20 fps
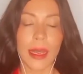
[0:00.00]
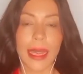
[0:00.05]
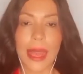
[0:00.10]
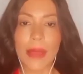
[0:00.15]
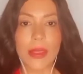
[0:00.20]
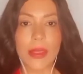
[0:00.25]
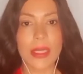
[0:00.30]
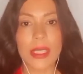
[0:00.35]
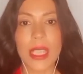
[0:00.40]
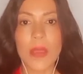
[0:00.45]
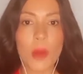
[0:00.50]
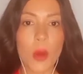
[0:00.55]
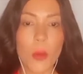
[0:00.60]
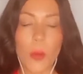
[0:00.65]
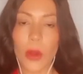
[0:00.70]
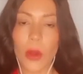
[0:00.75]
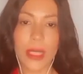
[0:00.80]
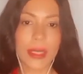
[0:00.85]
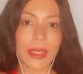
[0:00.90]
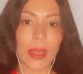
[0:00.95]
La
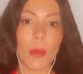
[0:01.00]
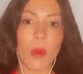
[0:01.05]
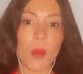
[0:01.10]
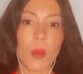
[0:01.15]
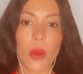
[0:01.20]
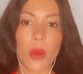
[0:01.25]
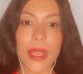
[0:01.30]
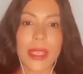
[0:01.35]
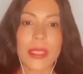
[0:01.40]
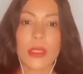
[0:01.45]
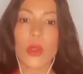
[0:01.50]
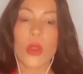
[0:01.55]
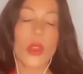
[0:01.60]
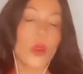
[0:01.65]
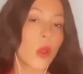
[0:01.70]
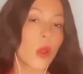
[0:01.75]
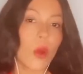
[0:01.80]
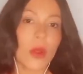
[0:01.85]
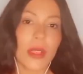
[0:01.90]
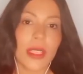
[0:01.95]
decimos porque estamos
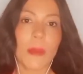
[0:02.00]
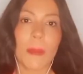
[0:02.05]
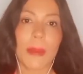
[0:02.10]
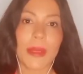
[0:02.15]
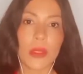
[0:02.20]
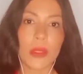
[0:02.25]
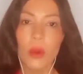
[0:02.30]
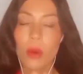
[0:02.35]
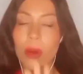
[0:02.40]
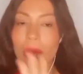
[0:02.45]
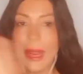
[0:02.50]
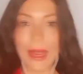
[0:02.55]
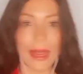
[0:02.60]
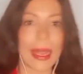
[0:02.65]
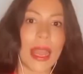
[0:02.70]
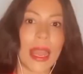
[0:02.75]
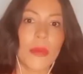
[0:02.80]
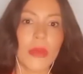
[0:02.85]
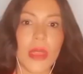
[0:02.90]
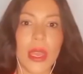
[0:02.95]
molestos y luego se pasó la
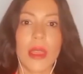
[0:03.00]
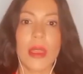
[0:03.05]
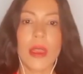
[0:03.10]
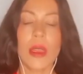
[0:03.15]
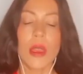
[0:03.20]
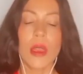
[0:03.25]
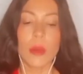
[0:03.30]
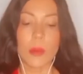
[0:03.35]
rabia,